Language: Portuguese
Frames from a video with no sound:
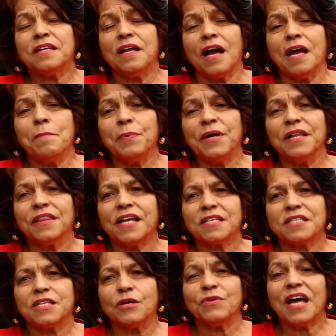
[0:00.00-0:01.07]
a
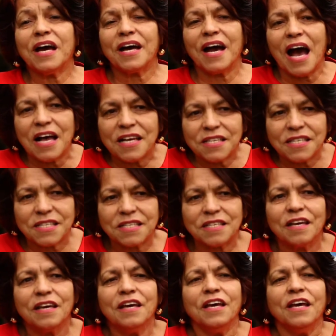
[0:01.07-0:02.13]
implantação na
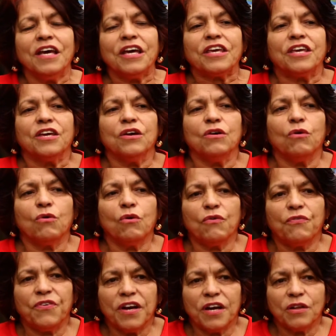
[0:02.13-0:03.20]
gas que o
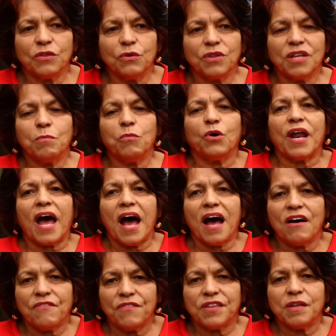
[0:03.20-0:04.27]
governo
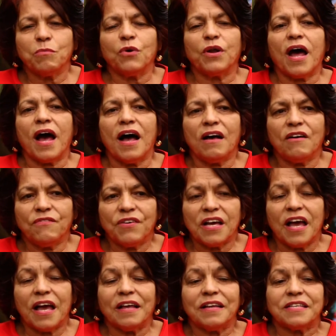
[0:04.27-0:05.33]
demorava, demorava,
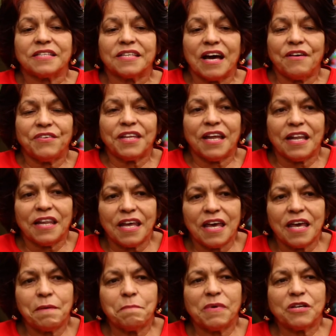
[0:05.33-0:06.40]
estava na
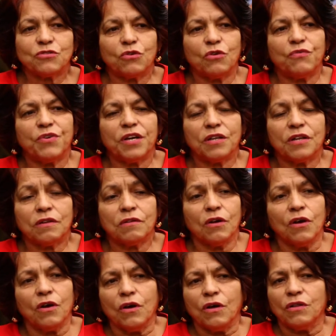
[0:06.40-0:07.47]
lei, mas o governo
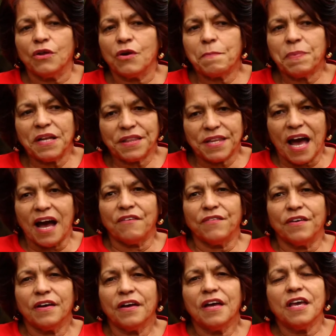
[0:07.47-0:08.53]
não
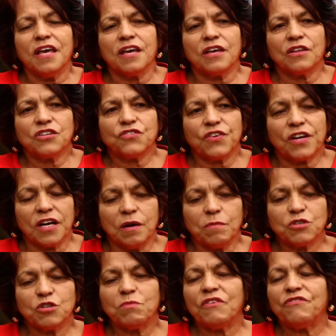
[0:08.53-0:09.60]
implantava e que nós
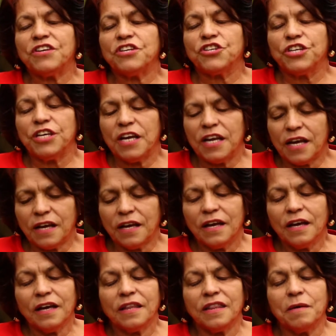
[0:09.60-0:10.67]
ficamos numa vigília
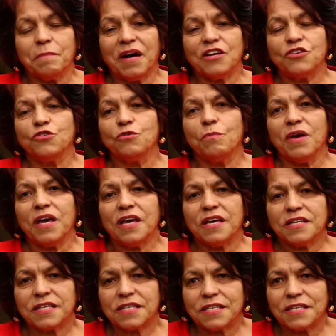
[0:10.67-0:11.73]
de mais de um
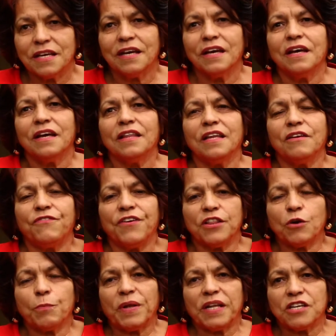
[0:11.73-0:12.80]
mês em
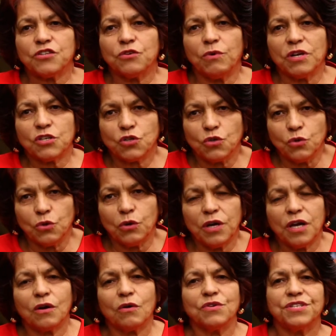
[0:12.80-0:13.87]
frente ao Palácio Iguaçu
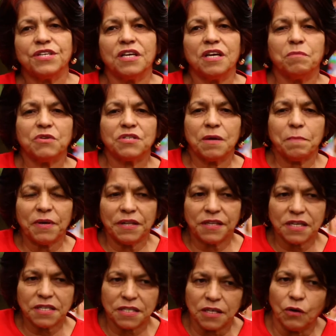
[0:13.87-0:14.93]
e conseguimos a
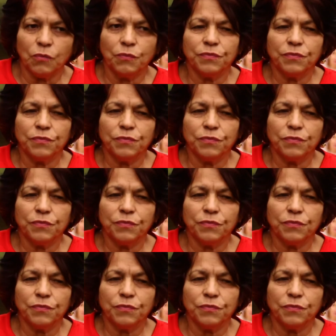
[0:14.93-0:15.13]
implantação.